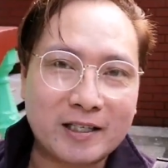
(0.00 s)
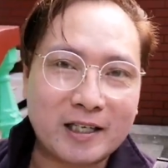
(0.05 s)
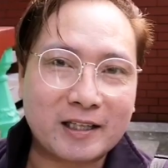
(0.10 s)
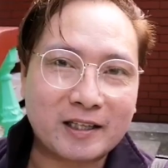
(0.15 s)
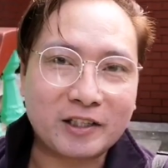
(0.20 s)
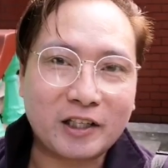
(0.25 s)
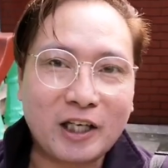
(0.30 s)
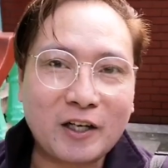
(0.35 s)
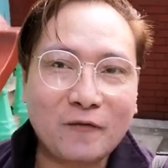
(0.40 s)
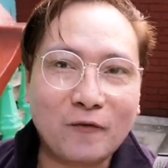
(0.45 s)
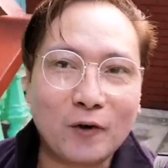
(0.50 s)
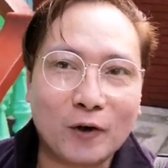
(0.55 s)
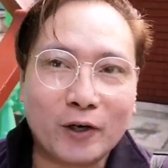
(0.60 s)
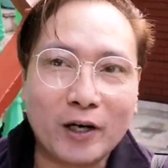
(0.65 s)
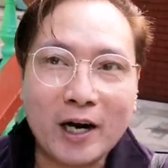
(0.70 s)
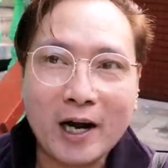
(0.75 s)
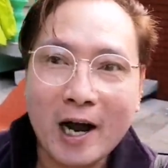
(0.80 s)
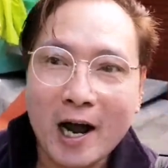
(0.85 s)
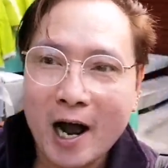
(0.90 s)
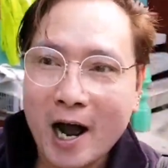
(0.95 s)
sa third
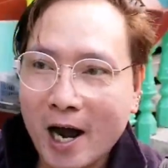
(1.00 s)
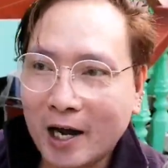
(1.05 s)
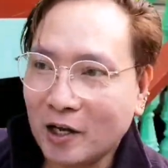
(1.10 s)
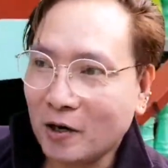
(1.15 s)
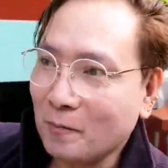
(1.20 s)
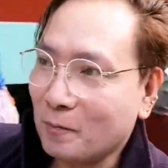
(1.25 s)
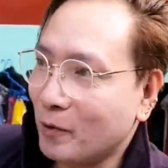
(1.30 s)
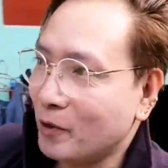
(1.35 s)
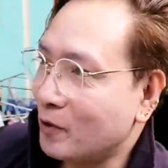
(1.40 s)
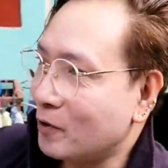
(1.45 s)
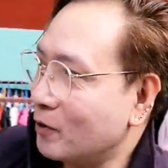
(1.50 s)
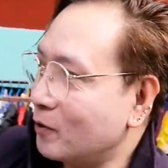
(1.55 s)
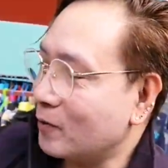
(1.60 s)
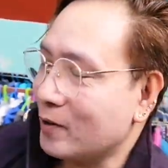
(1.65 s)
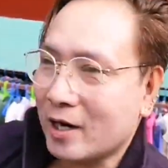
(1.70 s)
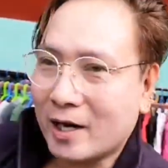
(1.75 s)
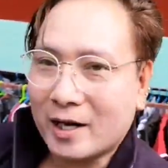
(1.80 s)
floor. ayun po yung